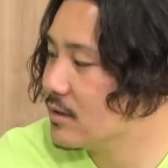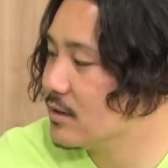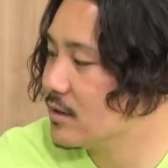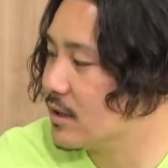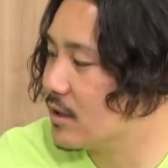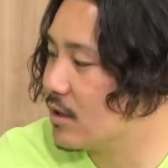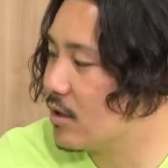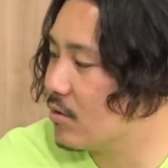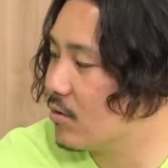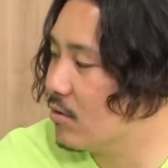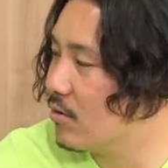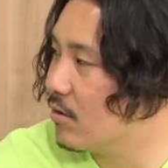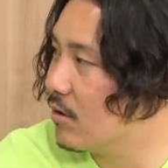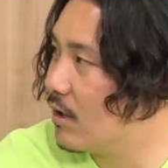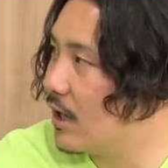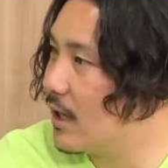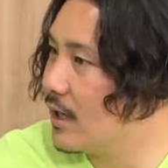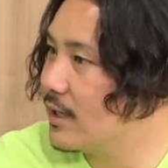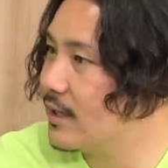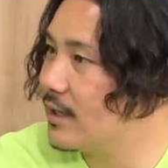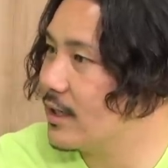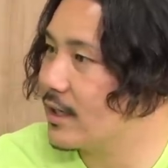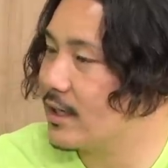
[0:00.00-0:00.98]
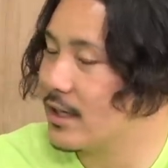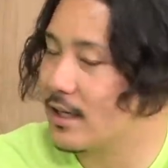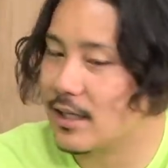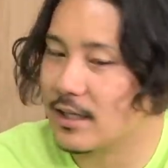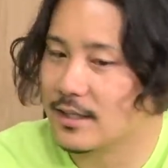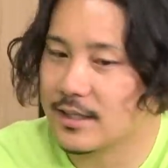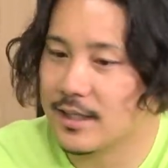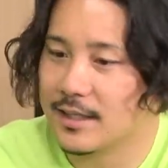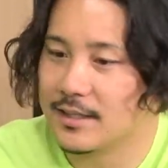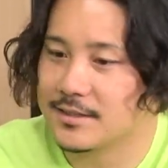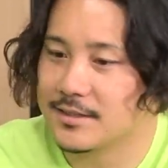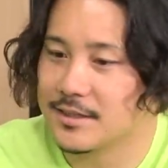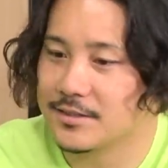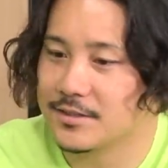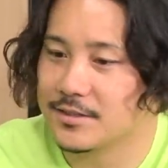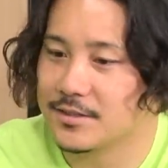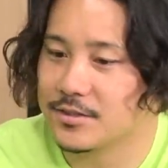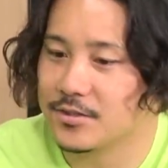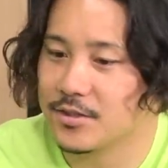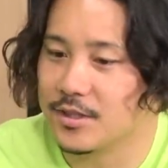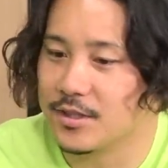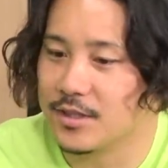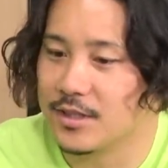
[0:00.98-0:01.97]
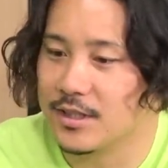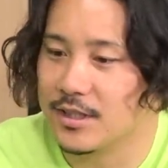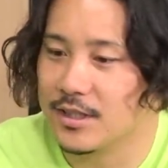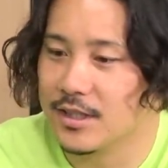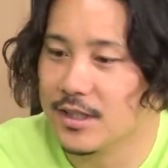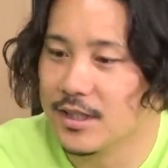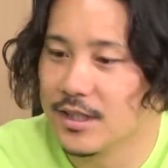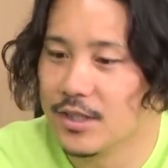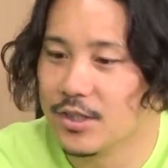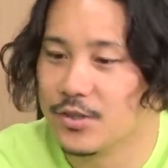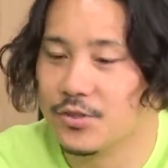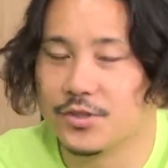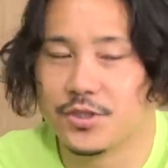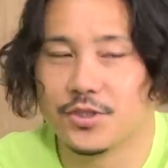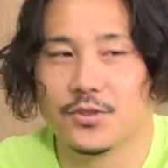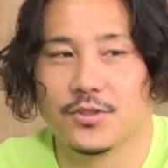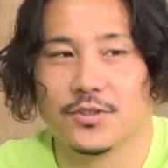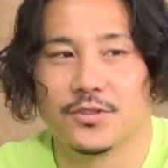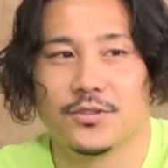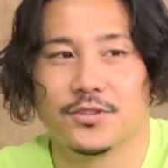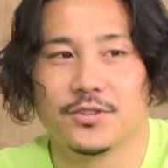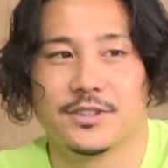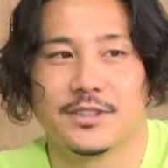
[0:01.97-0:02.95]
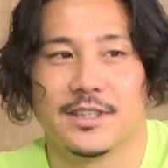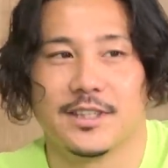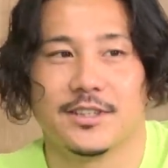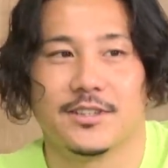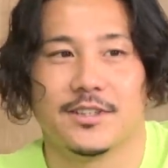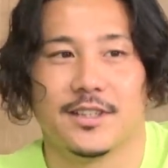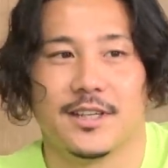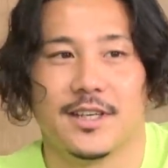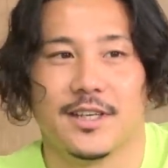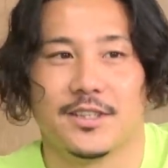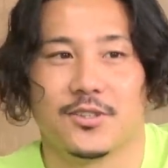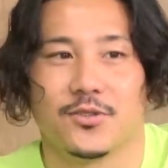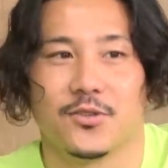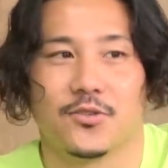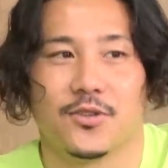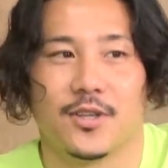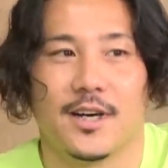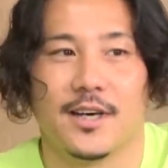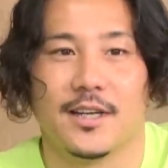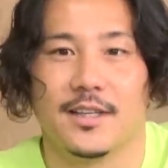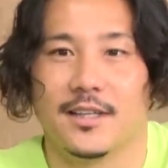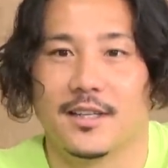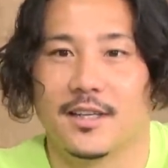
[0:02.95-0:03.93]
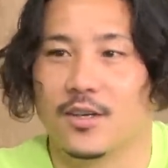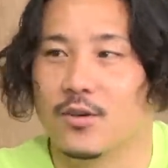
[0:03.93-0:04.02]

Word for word: なんかこう相手が対戦する時に後ろにトゥーさんいるだけでちょっと相手